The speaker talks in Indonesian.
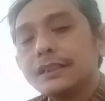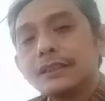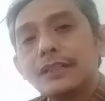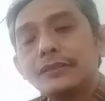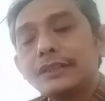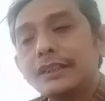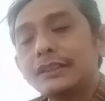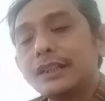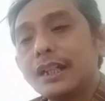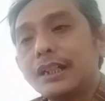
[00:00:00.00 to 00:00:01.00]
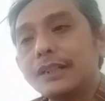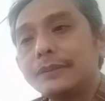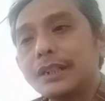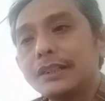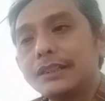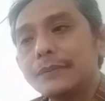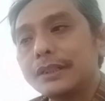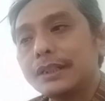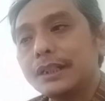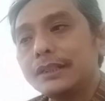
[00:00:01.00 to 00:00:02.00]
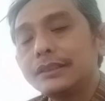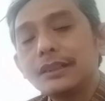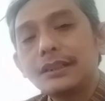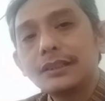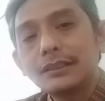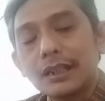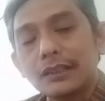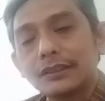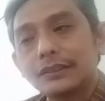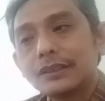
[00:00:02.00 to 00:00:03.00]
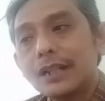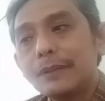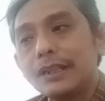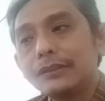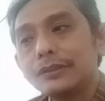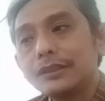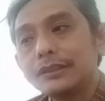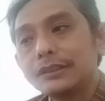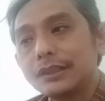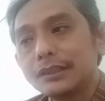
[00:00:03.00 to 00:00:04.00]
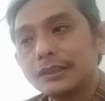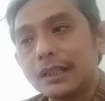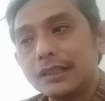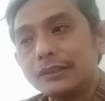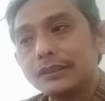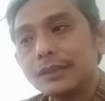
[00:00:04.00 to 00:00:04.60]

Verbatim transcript: Selanjutnya kita akan beralih kepada integritas. Apa itu integritas?